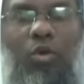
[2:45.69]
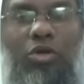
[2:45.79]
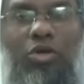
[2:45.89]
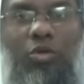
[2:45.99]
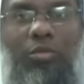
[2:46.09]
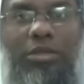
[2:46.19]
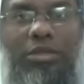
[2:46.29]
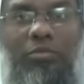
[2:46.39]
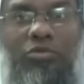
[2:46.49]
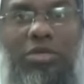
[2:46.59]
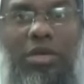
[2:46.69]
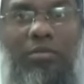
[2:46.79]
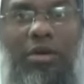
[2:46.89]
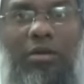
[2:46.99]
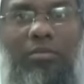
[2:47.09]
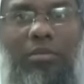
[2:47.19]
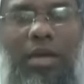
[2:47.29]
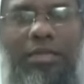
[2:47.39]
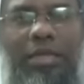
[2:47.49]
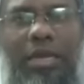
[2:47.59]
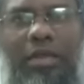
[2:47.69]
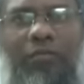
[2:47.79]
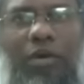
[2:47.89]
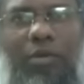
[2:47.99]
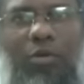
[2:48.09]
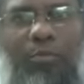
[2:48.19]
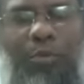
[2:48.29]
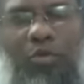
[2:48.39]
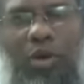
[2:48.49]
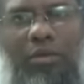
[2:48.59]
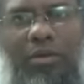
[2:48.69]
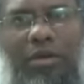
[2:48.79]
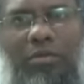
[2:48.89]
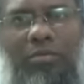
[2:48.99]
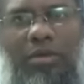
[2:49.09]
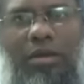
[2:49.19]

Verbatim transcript: ஒட்டுமொத்த முஸ்லிம்களும் அந்த ஹலீஃபாவை ஒப்புக்கொள்ள வேண்டும்